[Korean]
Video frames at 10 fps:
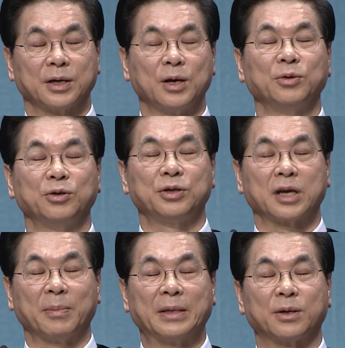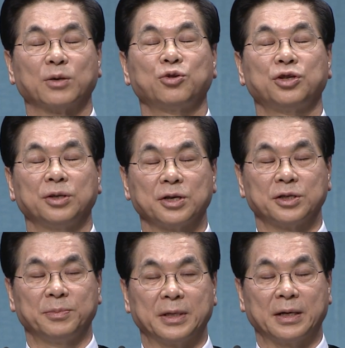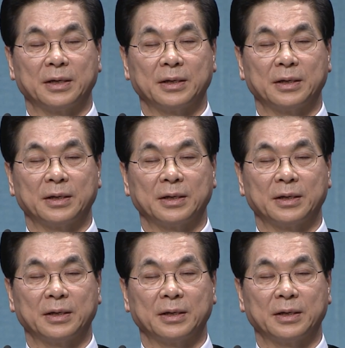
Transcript: 견딜 수 있게 만들어 주시는 것입니다.